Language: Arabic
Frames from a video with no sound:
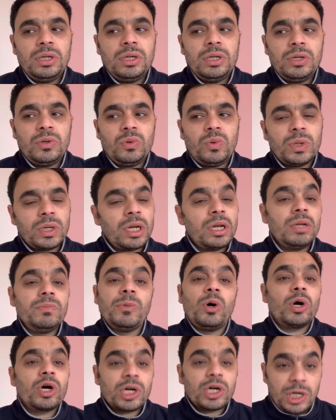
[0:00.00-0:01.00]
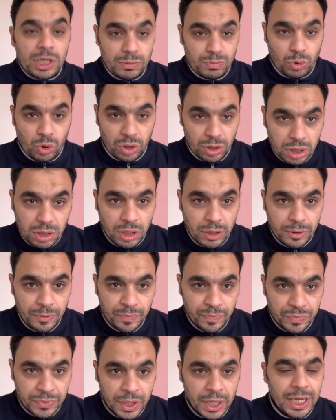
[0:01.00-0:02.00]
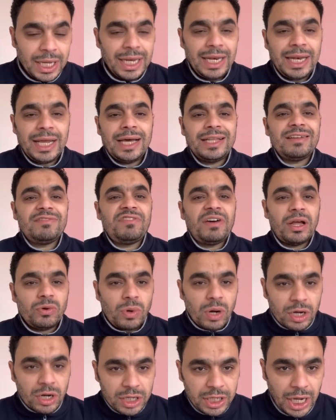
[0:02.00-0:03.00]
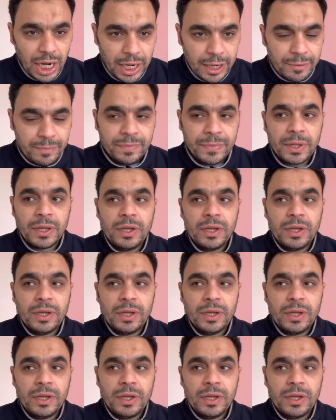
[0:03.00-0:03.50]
ورا المواقع المغرضه اللي هدفها الوقيعه